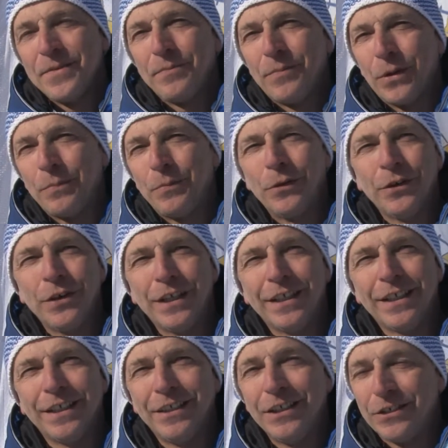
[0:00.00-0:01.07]
proprio
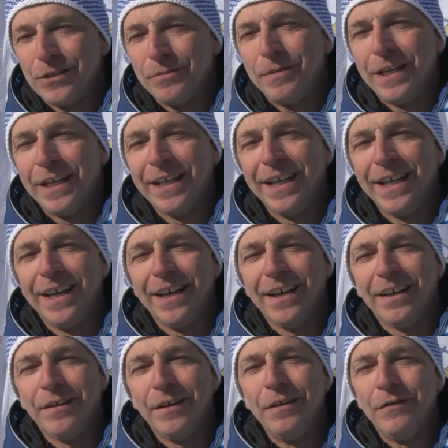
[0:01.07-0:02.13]
eh, dici
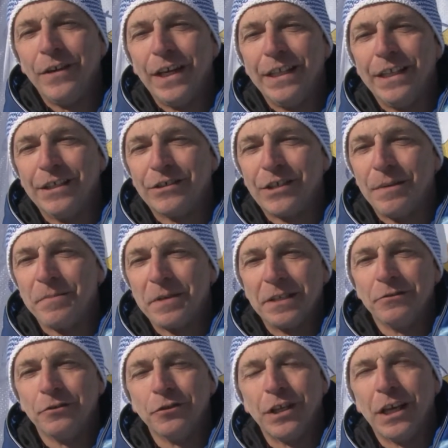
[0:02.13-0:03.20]
bene, li vedi,
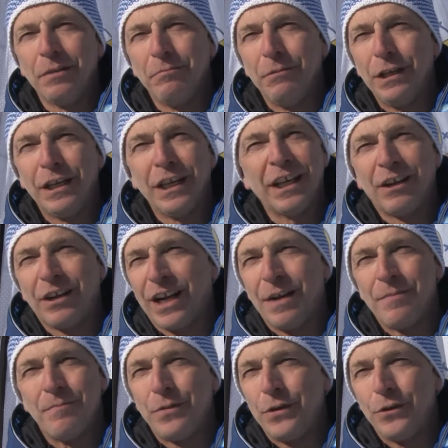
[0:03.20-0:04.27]
sembrano dei mini
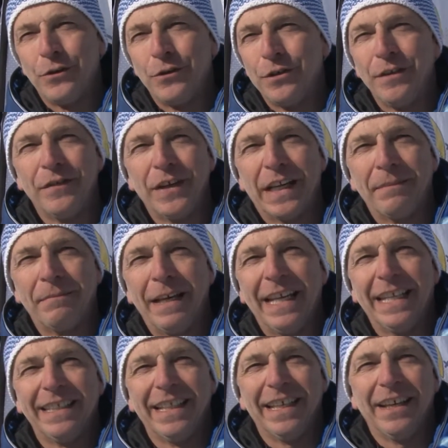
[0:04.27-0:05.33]
campioni
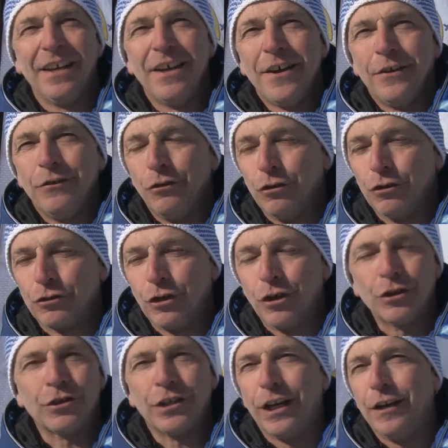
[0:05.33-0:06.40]
veramente, non
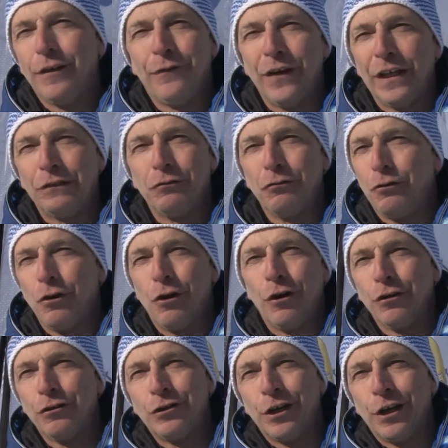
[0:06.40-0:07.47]
so se l'effetto
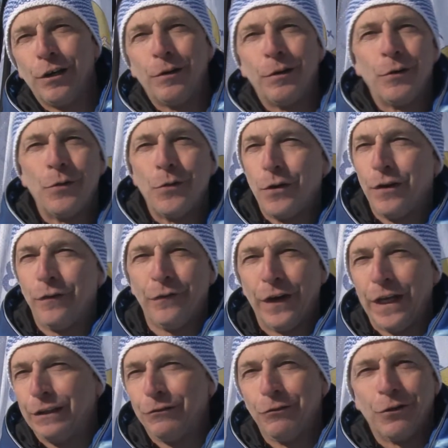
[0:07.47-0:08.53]
Goggia o
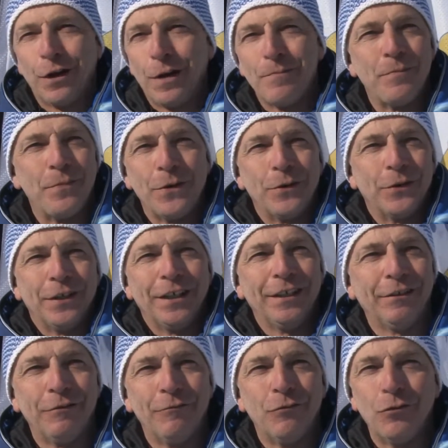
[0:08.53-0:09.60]
l'effetto campioni
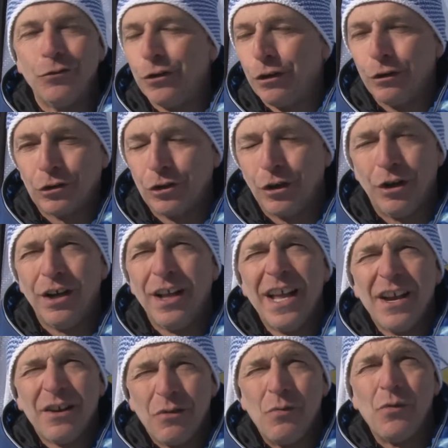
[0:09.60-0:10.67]
tv, non lo so,
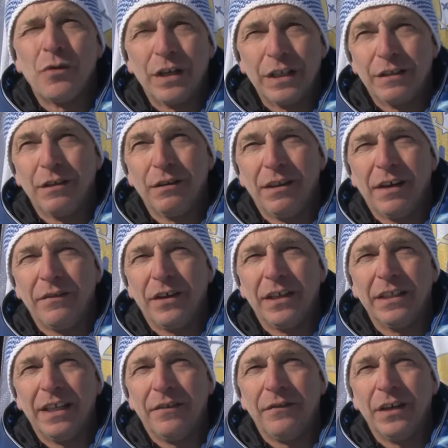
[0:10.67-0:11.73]
comunque da,
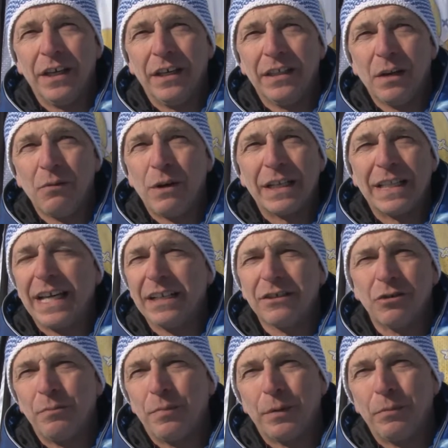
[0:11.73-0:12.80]
da, da guardare
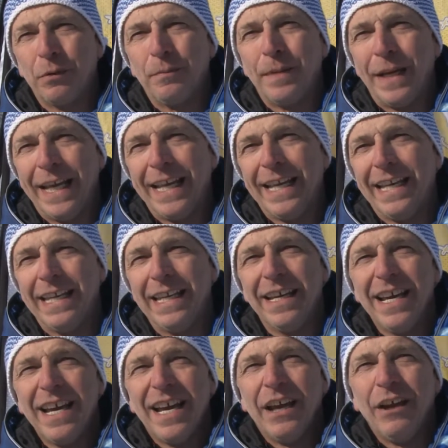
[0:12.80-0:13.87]
sono proprio belli
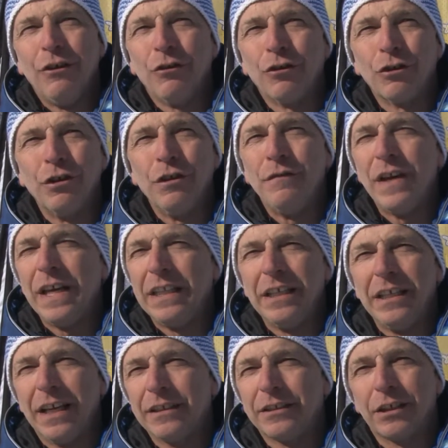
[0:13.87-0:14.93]
e loro li
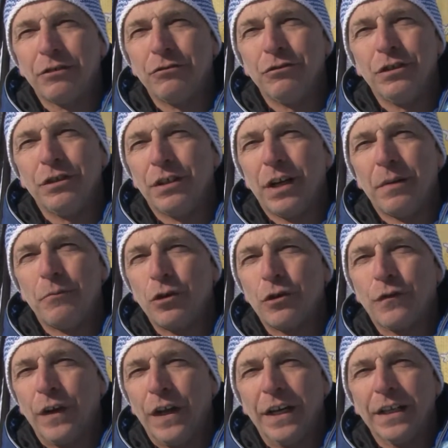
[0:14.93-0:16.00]
vedi, entrano in
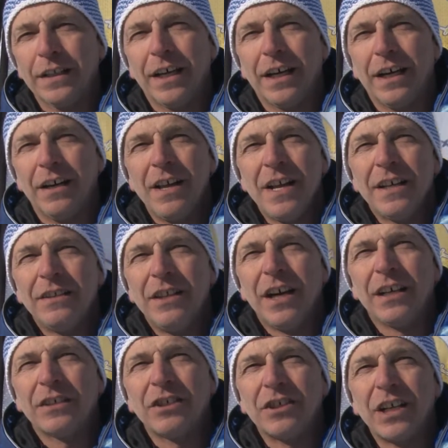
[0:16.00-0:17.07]
un'atmosfera da,
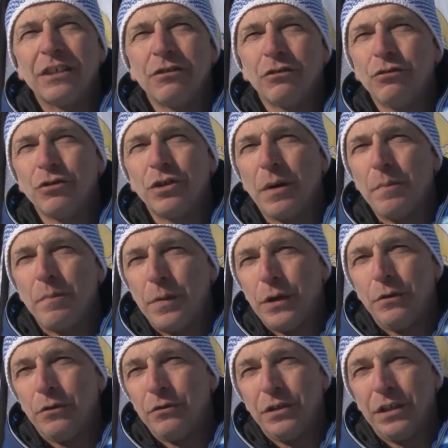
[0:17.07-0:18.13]
da, si sentono
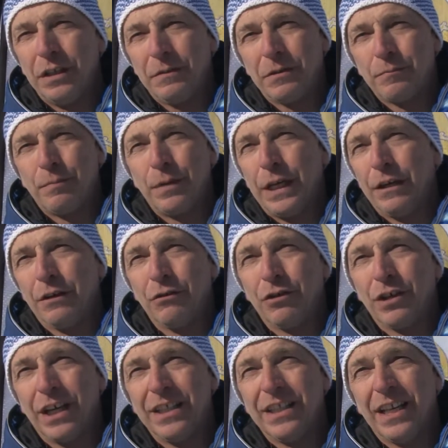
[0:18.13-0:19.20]
campioni, spero
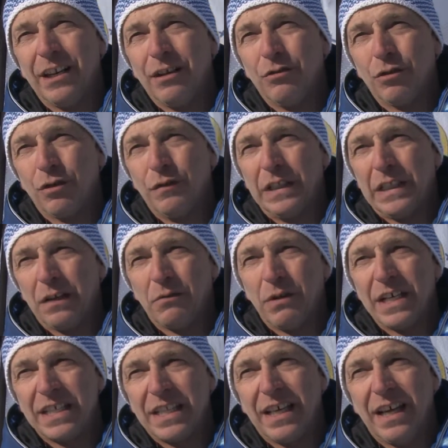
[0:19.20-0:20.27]
che nella loro vita
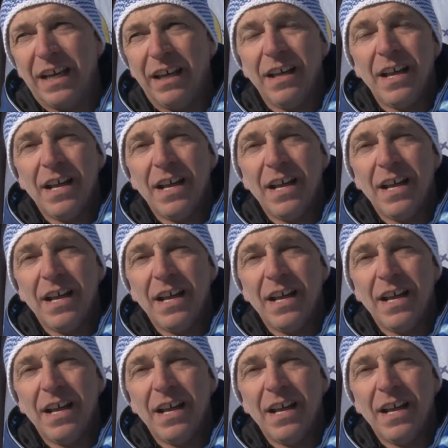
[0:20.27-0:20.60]
questa,